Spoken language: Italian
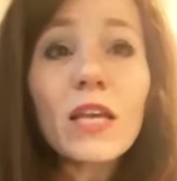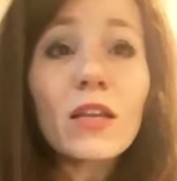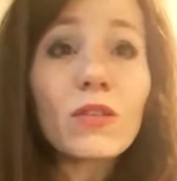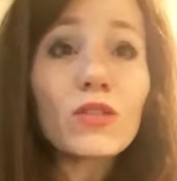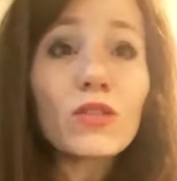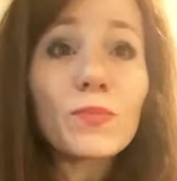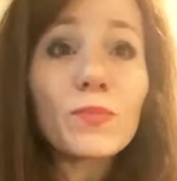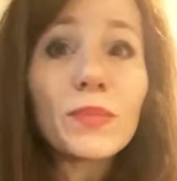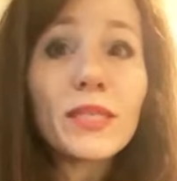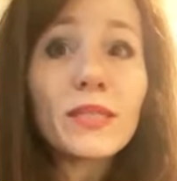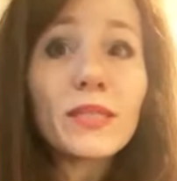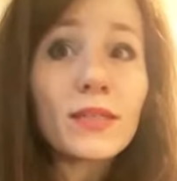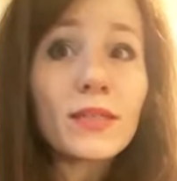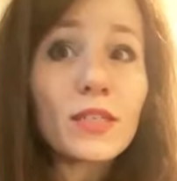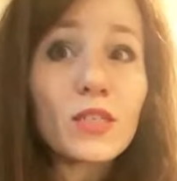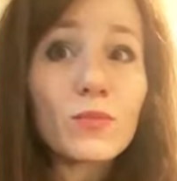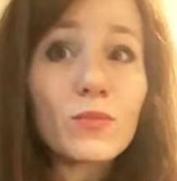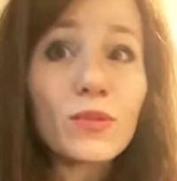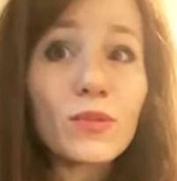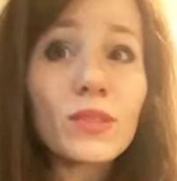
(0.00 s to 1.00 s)
Lo
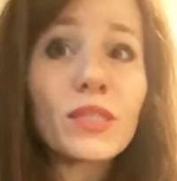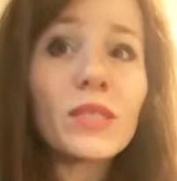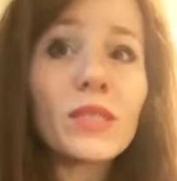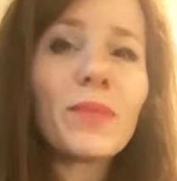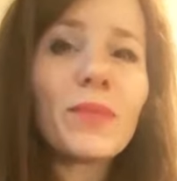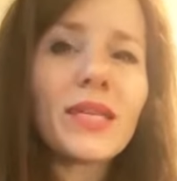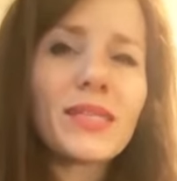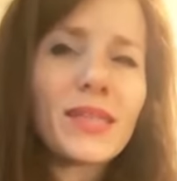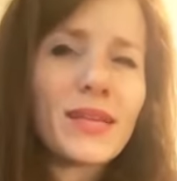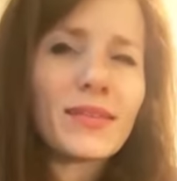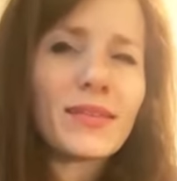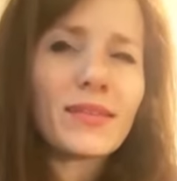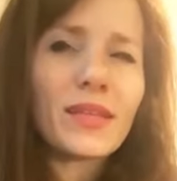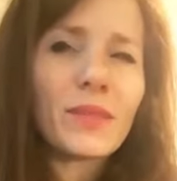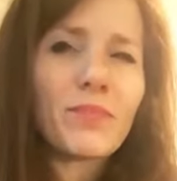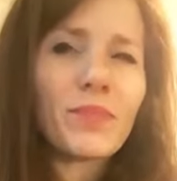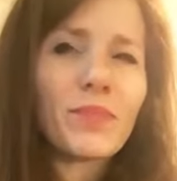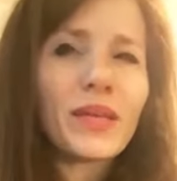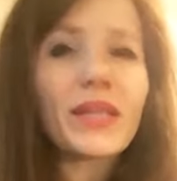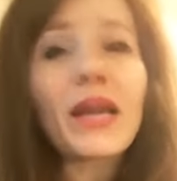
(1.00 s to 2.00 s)
spiritismo si
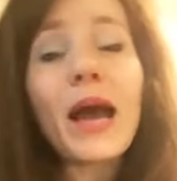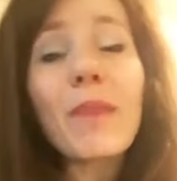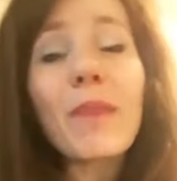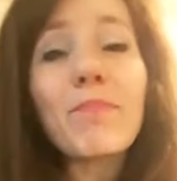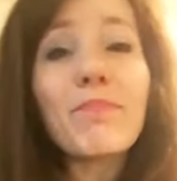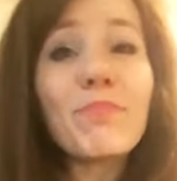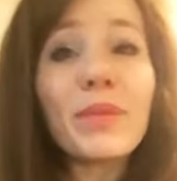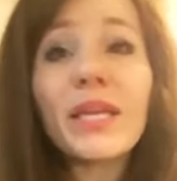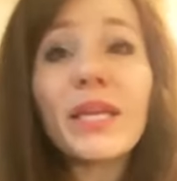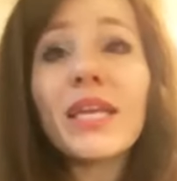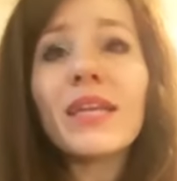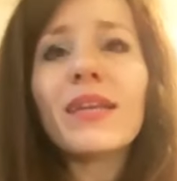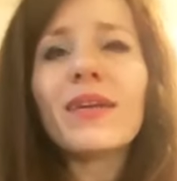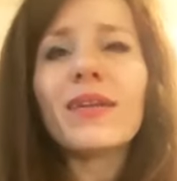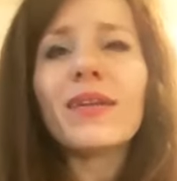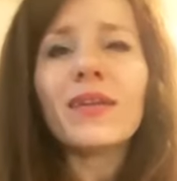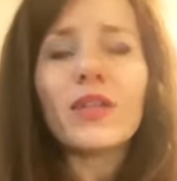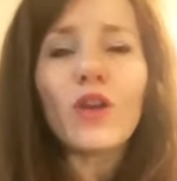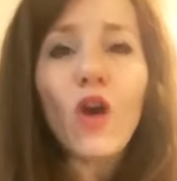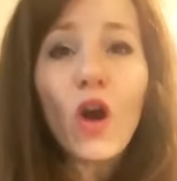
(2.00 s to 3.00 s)
presenta per aprire
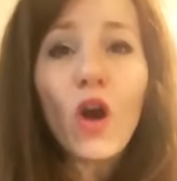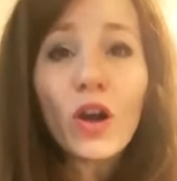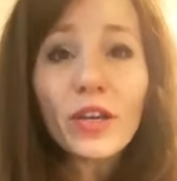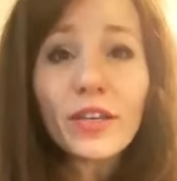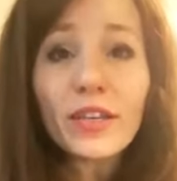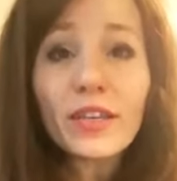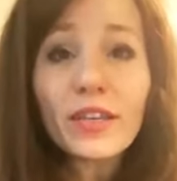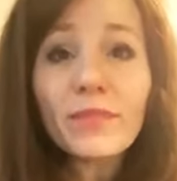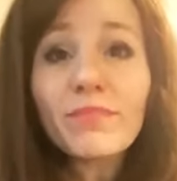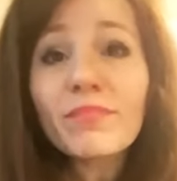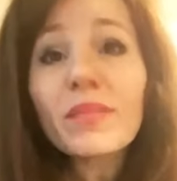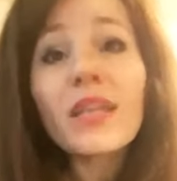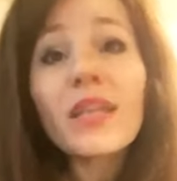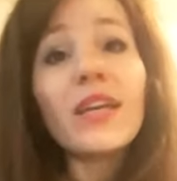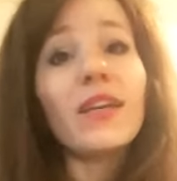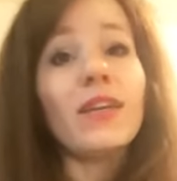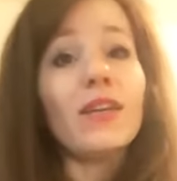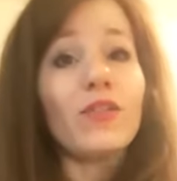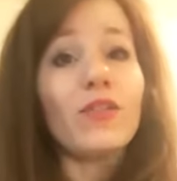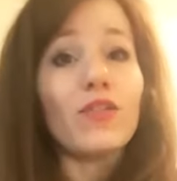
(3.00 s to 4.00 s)
gli occhi
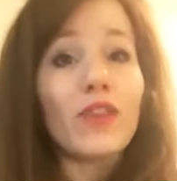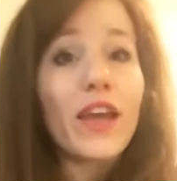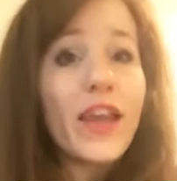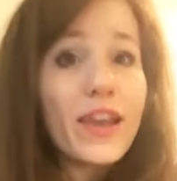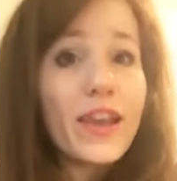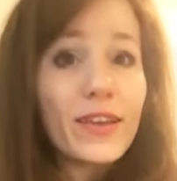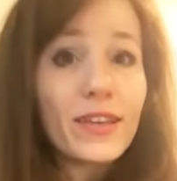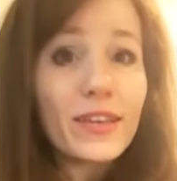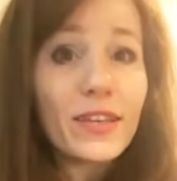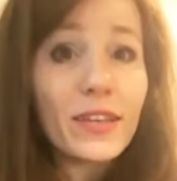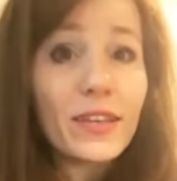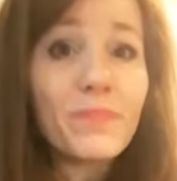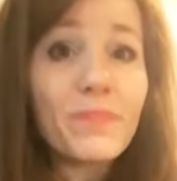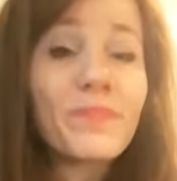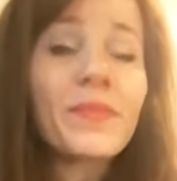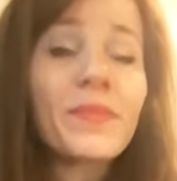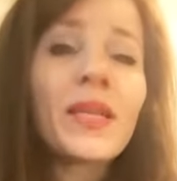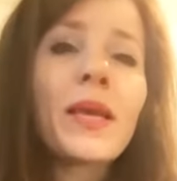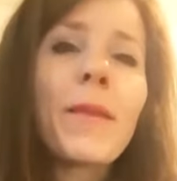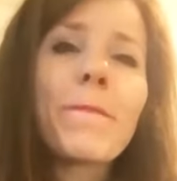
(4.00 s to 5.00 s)
e le orecchie
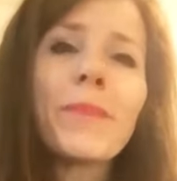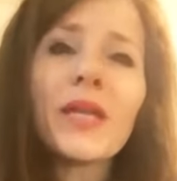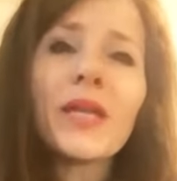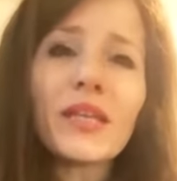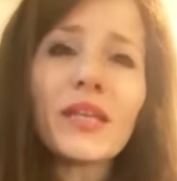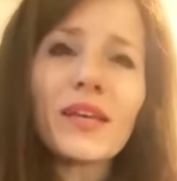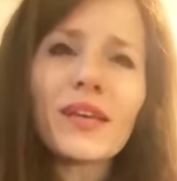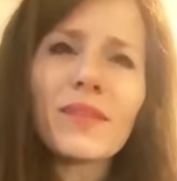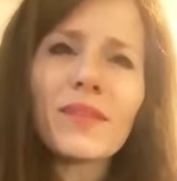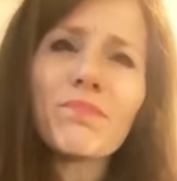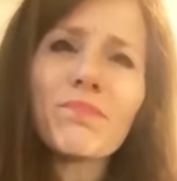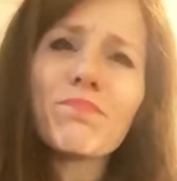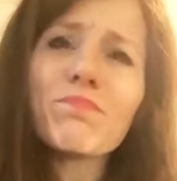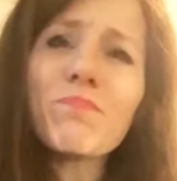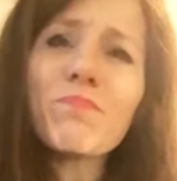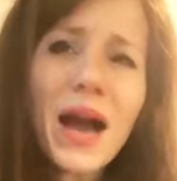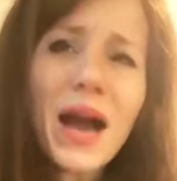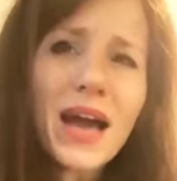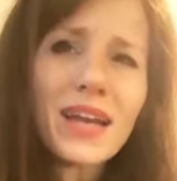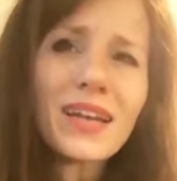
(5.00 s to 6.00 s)
perché
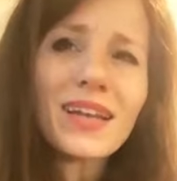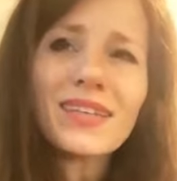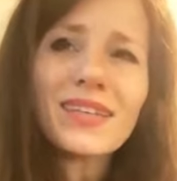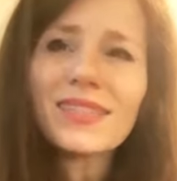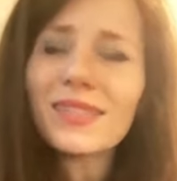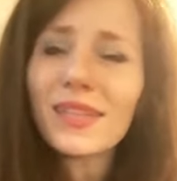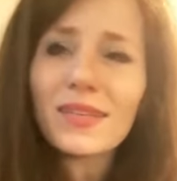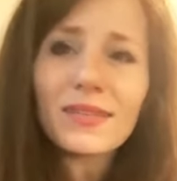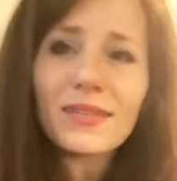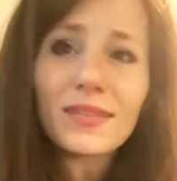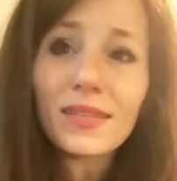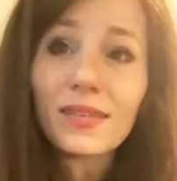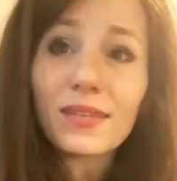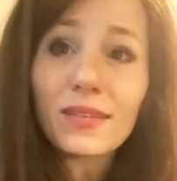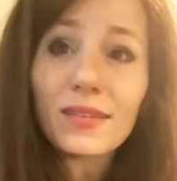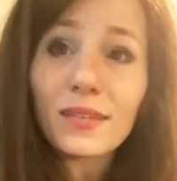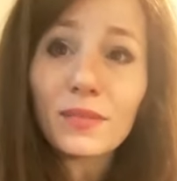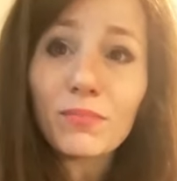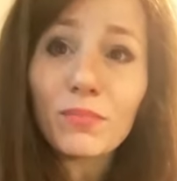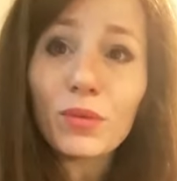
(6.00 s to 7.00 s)
parla senza
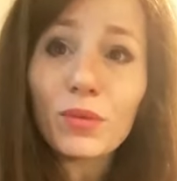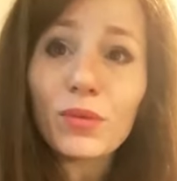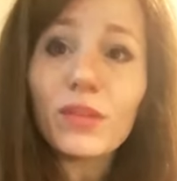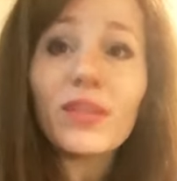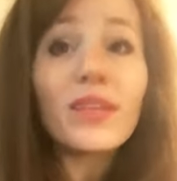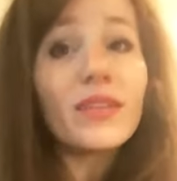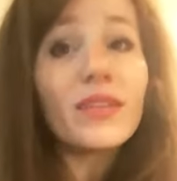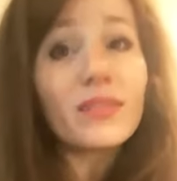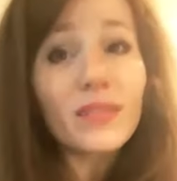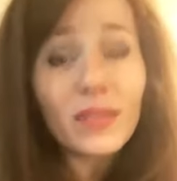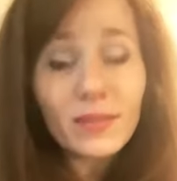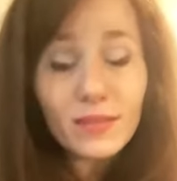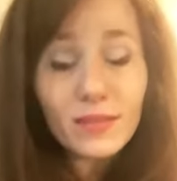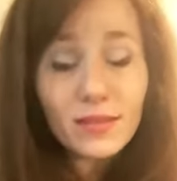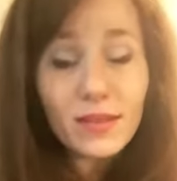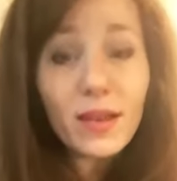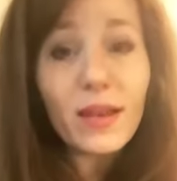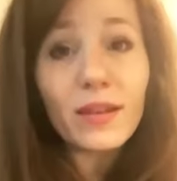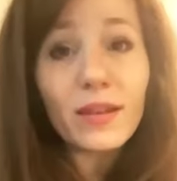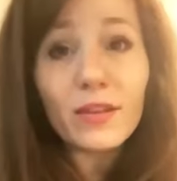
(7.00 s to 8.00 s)
simboli e
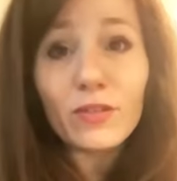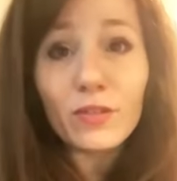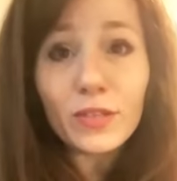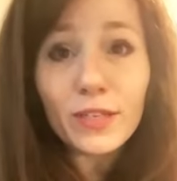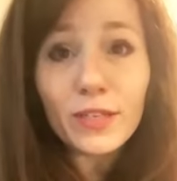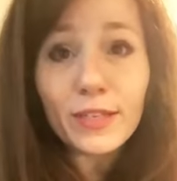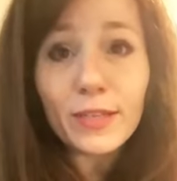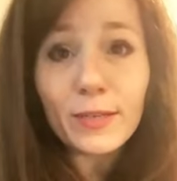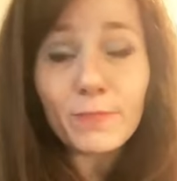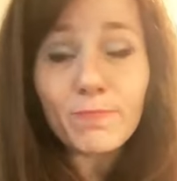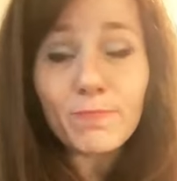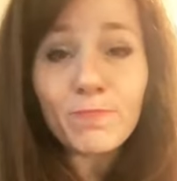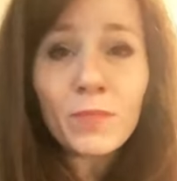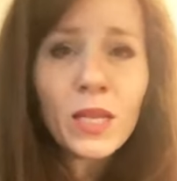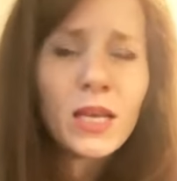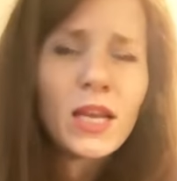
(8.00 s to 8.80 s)
senza allegorie.